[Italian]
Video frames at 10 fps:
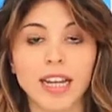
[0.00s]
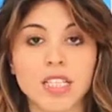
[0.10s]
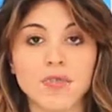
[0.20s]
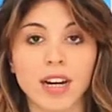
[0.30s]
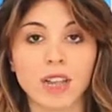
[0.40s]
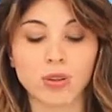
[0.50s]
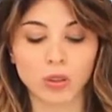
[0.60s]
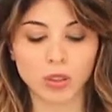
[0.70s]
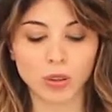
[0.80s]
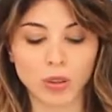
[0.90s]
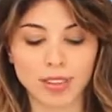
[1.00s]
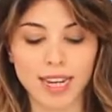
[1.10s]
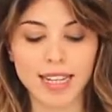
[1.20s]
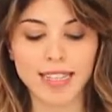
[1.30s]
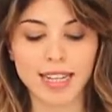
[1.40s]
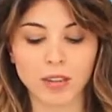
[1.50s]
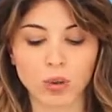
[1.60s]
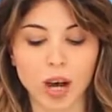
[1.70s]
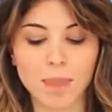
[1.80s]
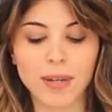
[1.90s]
L'asfalto inoltre è
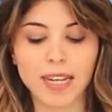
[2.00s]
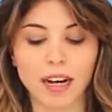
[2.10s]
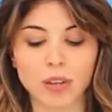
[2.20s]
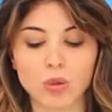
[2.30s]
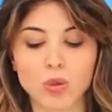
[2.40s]
stato applicato